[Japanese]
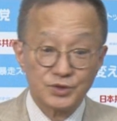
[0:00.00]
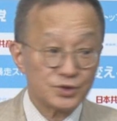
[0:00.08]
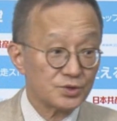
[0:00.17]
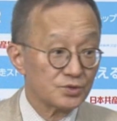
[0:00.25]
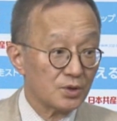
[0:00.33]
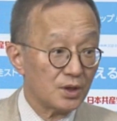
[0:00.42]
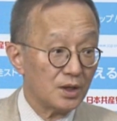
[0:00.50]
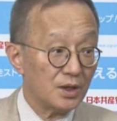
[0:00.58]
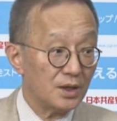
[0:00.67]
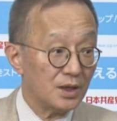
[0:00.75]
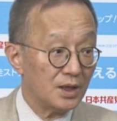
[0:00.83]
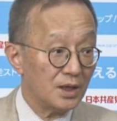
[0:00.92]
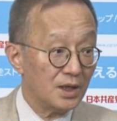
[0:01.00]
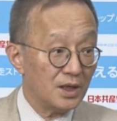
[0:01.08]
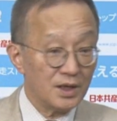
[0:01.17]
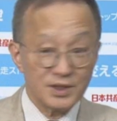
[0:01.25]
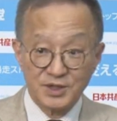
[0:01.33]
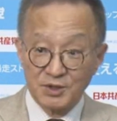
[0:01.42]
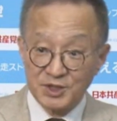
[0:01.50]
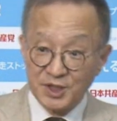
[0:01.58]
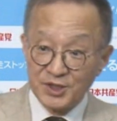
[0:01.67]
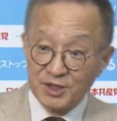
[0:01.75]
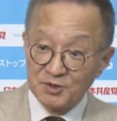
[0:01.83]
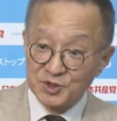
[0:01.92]
ろしいでしょうかじゃあ一
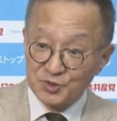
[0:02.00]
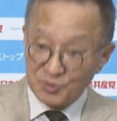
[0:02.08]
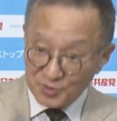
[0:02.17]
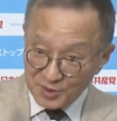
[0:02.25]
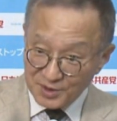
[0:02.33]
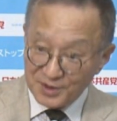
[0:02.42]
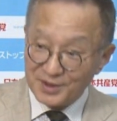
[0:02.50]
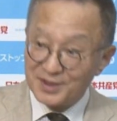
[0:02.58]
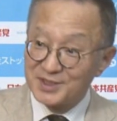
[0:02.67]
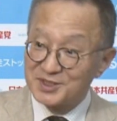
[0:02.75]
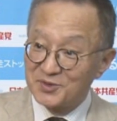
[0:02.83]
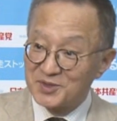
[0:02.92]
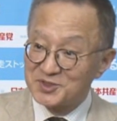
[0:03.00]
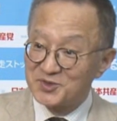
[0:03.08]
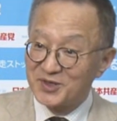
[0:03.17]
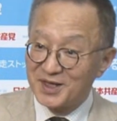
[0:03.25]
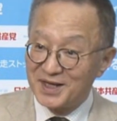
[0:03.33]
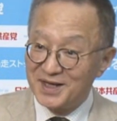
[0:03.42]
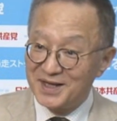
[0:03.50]
点だけちょっといいかしら私のから